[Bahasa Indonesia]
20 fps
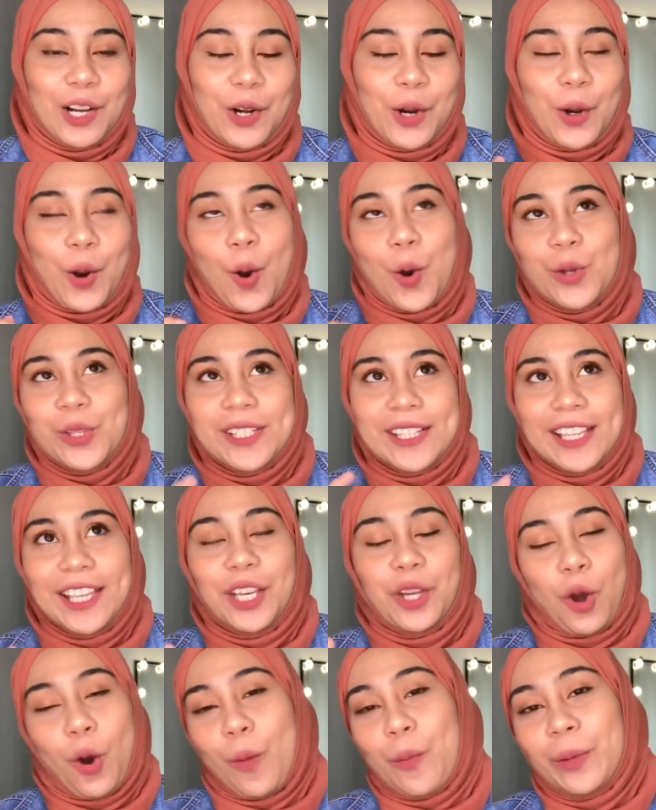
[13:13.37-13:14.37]
cozy
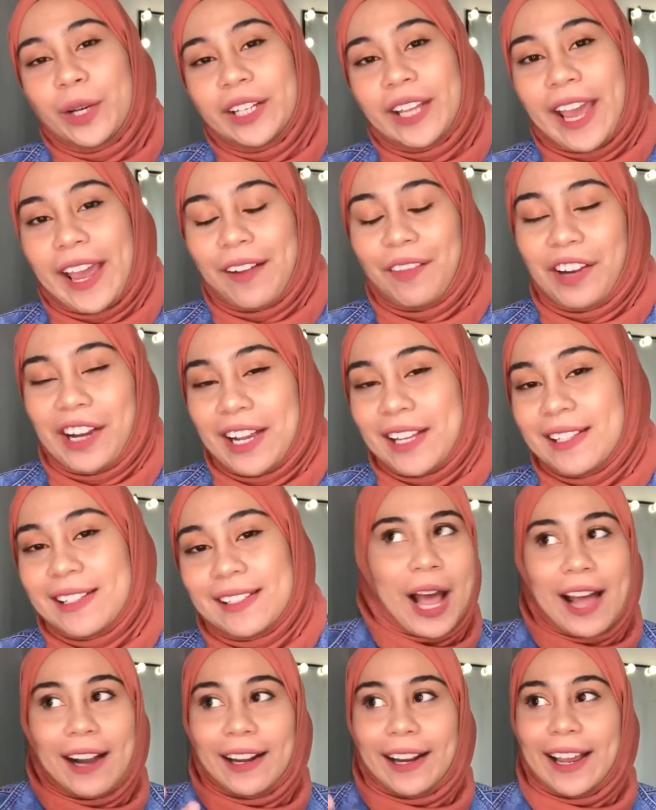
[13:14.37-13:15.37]
common areas,
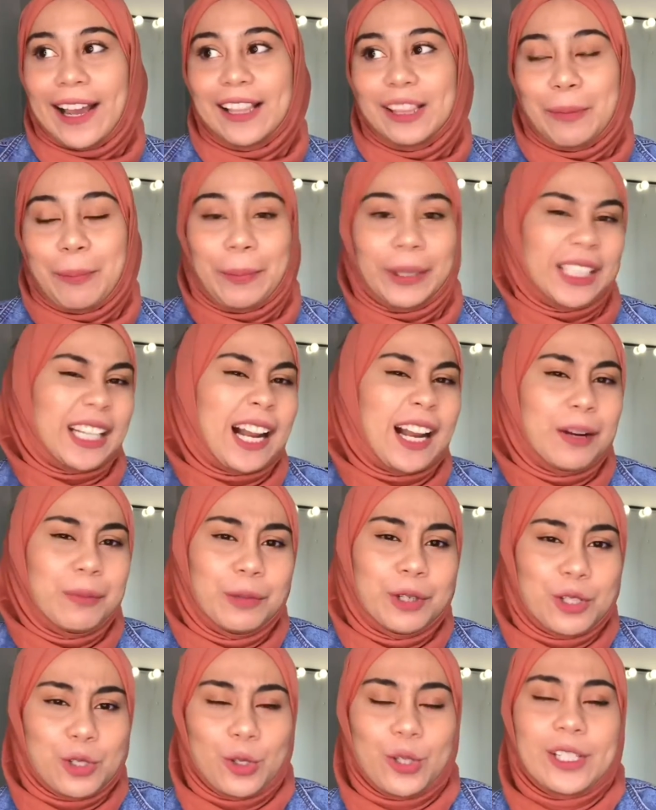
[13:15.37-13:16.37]
area tempat kalian
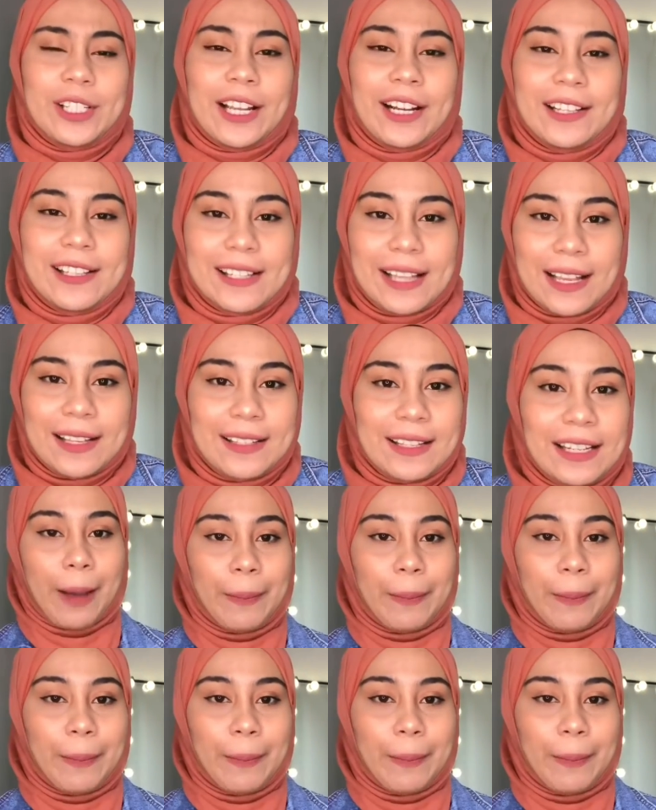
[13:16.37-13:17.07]
bersosialisasi.